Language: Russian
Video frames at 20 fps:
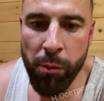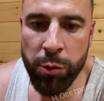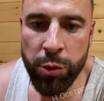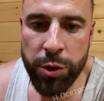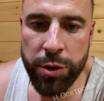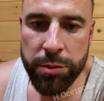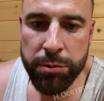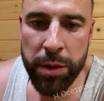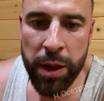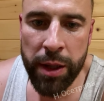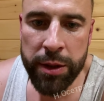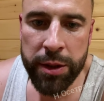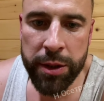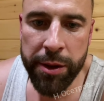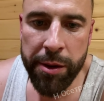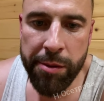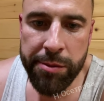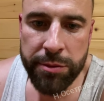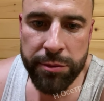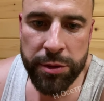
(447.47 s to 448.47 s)

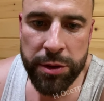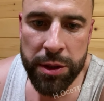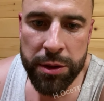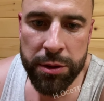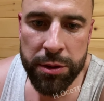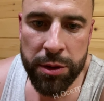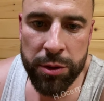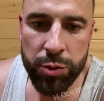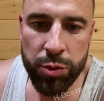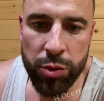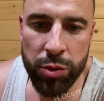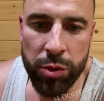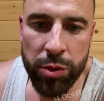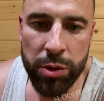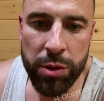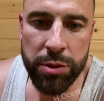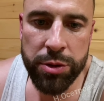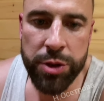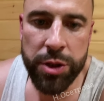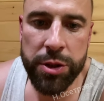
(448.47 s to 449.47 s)
Бухенбалте единая
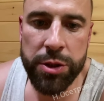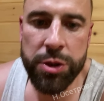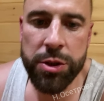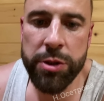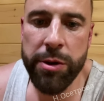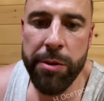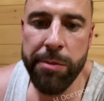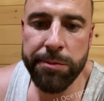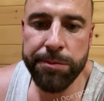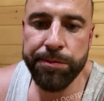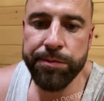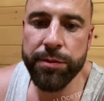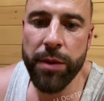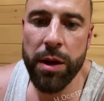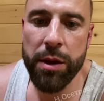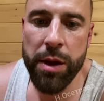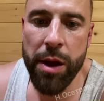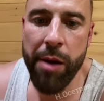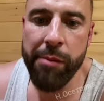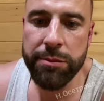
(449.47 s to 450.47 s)
натуральная женщина.
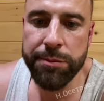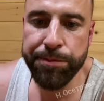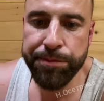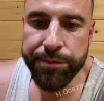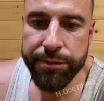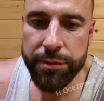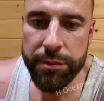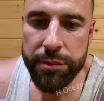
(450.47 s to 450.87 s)
Да.